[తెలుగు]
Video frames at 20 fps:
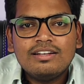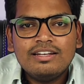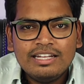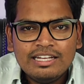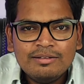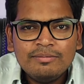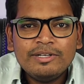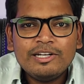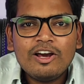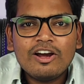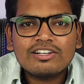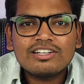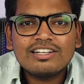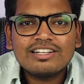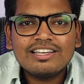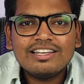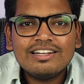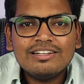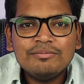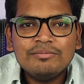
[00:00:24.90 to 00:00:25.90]
నేను మీ డాక్టర్
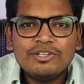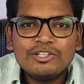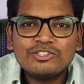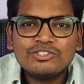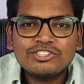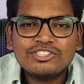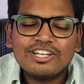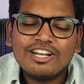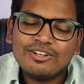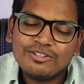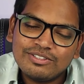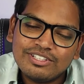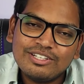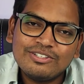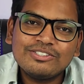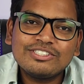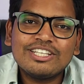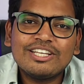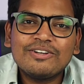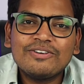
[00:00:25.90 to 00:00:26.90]
కిరణ్ మీరు చూస్తున్నారు
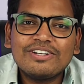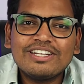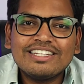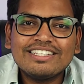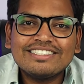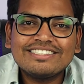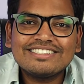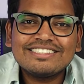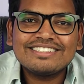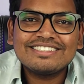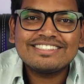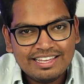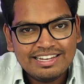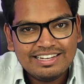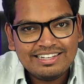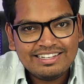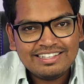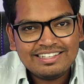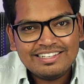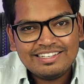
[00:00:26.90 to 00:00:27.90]
తెలుగు సైకోటెక్స్
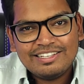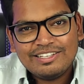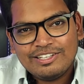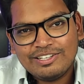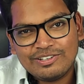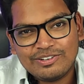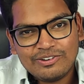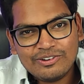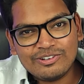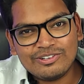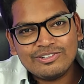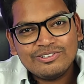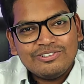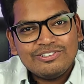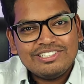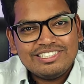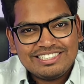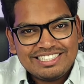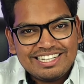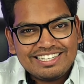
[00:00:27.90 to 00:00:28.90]
ఏంటి ఈ కోటు
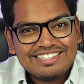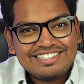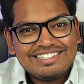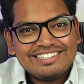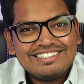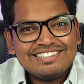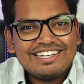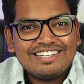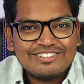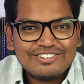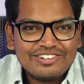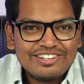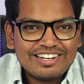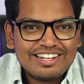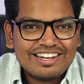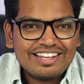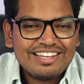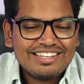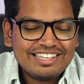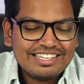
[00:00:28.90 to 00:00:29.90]
ఈ షర్ట్
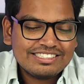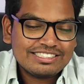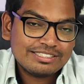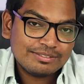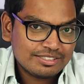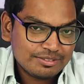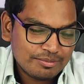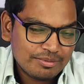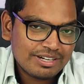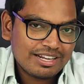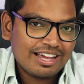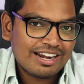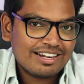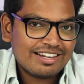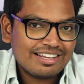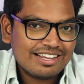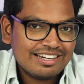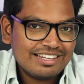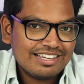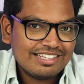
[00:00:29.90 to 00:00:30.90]
అనుకుంటున్నారా ఎస్ మీరు
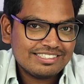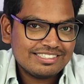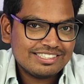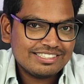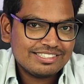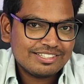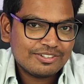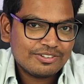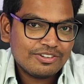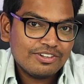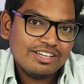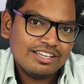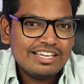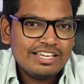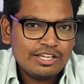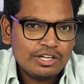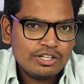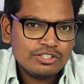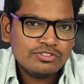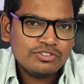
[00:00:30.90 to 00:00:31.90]
కరెక్ట్గానే గెస్ట్ చేశారు ఈ
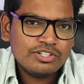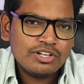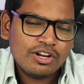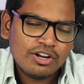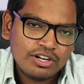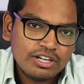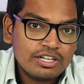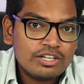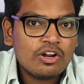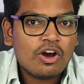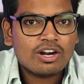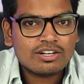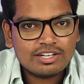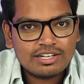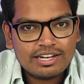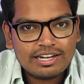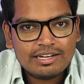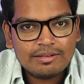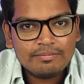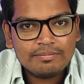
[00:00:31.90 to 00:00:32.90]
రోజు వీడియోలో నేను డాక్టర్
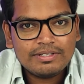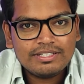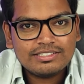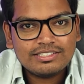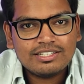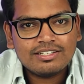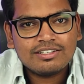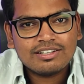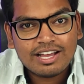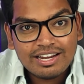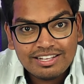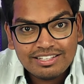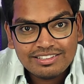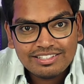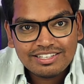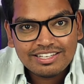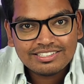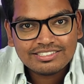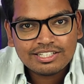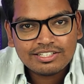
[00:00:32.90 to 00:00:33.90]
గెటప్ వేసాను కానీ ఎందుకు
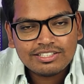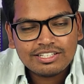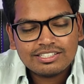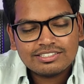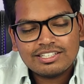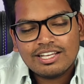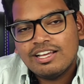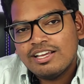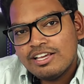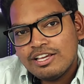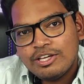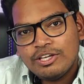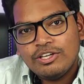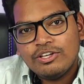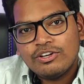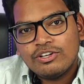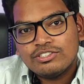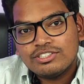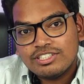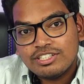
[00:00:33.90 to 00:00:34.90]
వేసానో తెలుసా ఈ
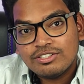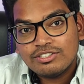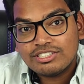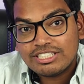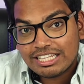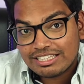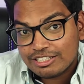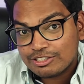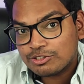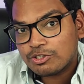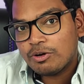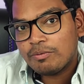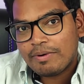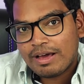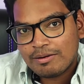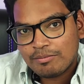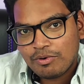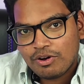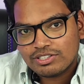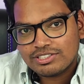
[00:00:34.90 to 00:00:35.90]
రోజు నేను సెతస్కోప్
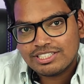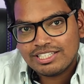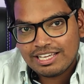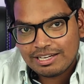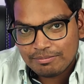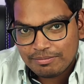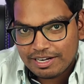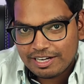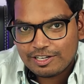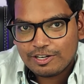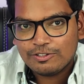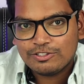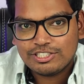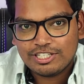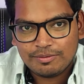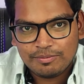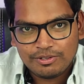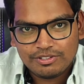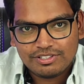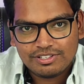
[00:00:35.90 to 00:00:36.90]
అన్బాక్సింగ్ అండ్ బ్రేక్ డౌన్
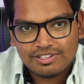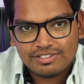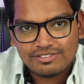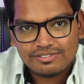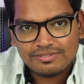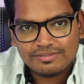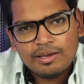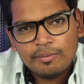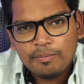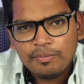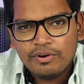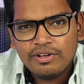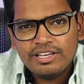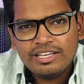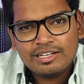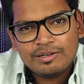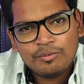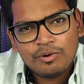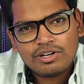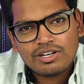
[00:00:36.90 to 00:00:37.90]
చేయబోతున్నాను ఎప్పుడు ఈ
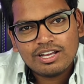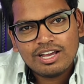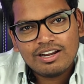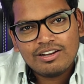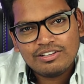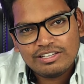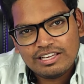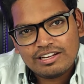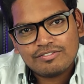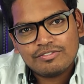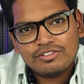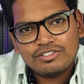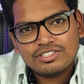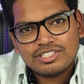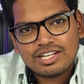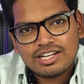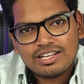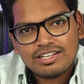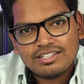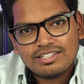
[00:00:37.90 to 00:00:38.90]
రిమోట్ కార్లు ఇయర్ ఫోన్స్
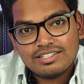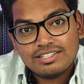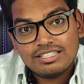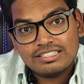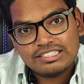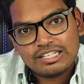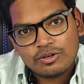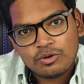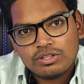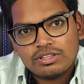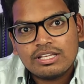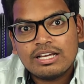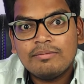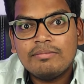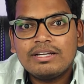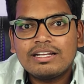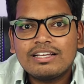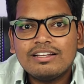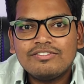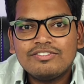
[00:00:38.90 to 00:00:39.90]
అనా ఈసారి కొత్తగా
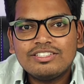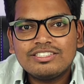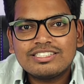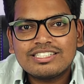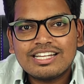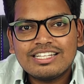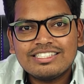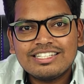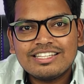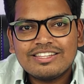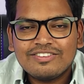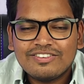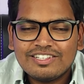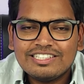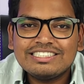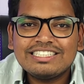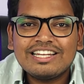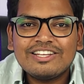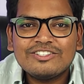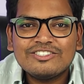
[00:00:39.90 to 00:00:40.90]
మెడికల్ ఫీల్డ్స్ ట్రై చేద్దామని
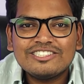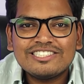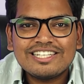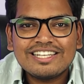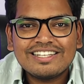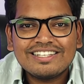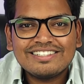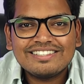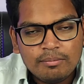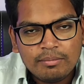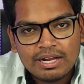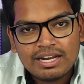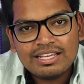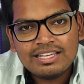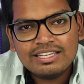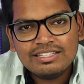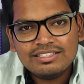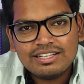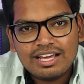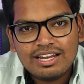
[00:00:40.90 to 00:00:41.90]
సరే వచ్చా మరి
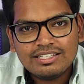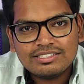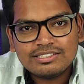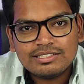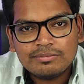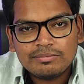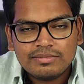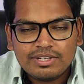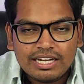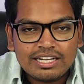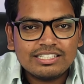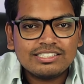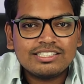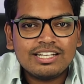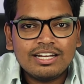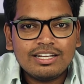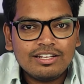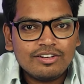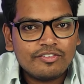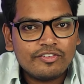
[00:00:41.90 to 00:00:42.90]
ఇంకెందుకు ఆలస్యం లెటర్
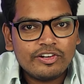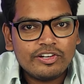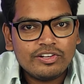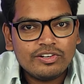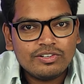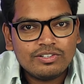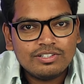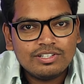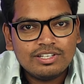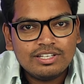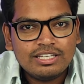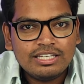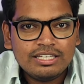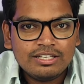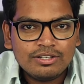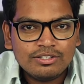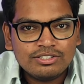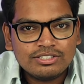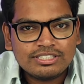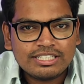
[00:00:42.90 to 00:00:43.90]
స్టార్టర్ వీడియో
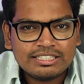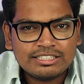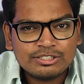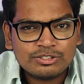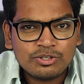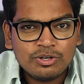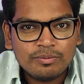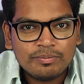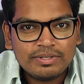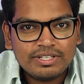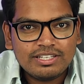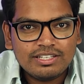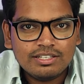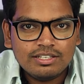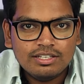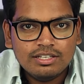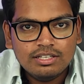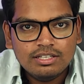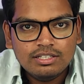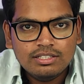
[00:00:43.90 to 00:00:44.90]
ఈ సెతస్కోప్ ని
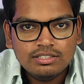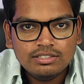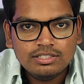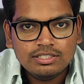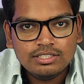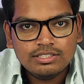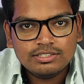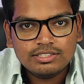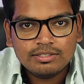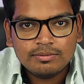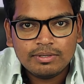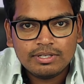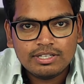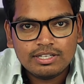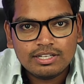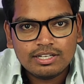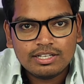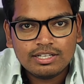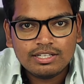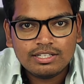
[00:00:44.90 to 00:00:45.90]

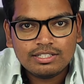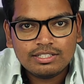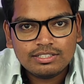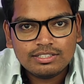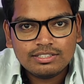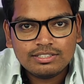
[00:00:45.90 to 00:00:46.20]
వేసేవంటారా